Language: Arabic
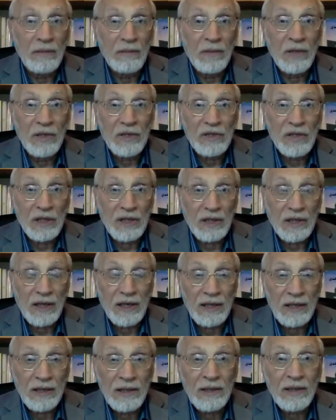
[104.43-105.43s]
من
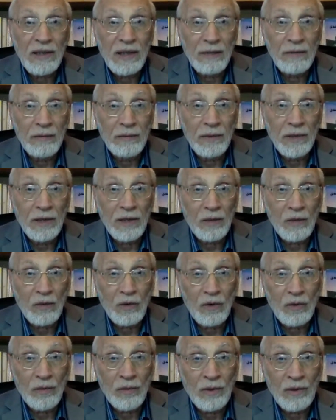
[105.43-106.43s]
الشيخين أبي بكر
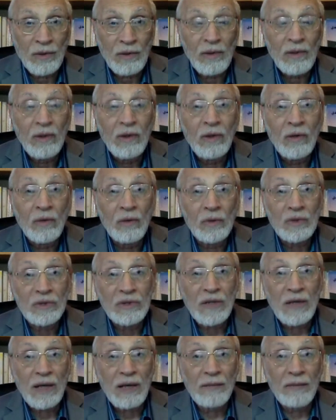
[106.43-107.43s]
وعمر
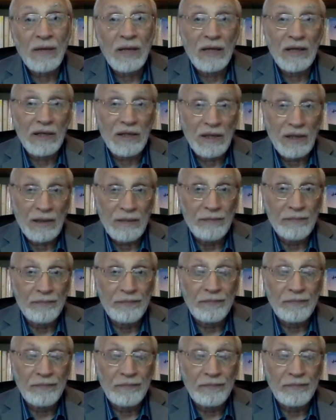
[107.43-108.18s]
والصحابة الكرام